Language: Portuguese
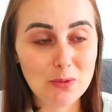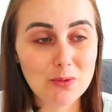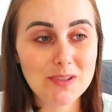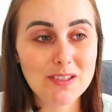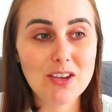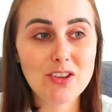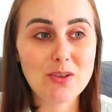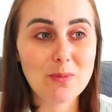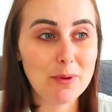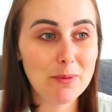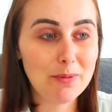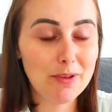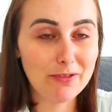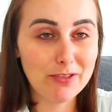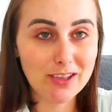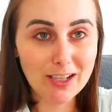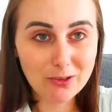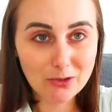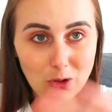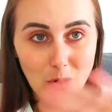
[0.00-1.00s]
ou seja, para minha
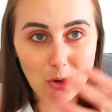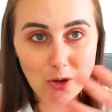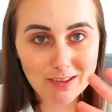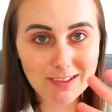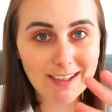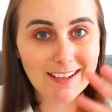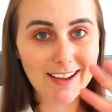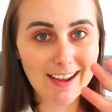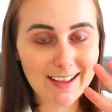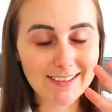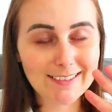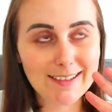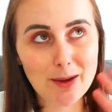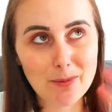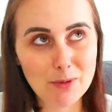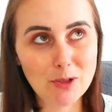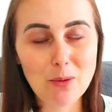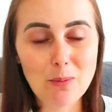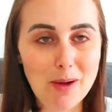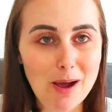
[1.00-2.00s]
vida toda, né, até
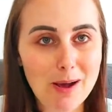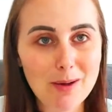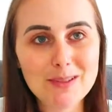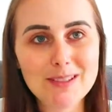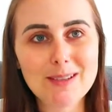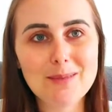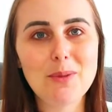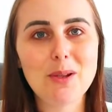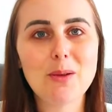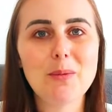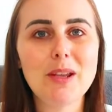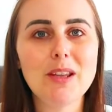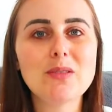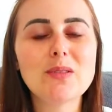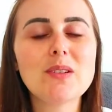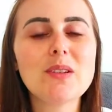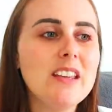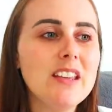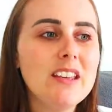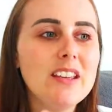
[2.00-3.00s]
a menopausa, pelo
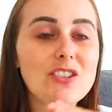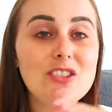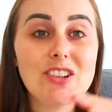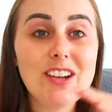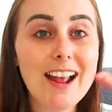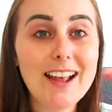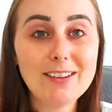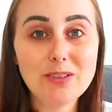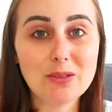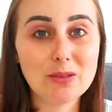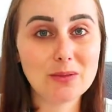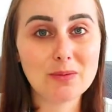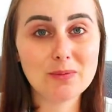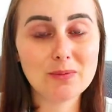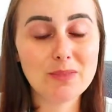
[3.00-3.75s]
menos, e direto,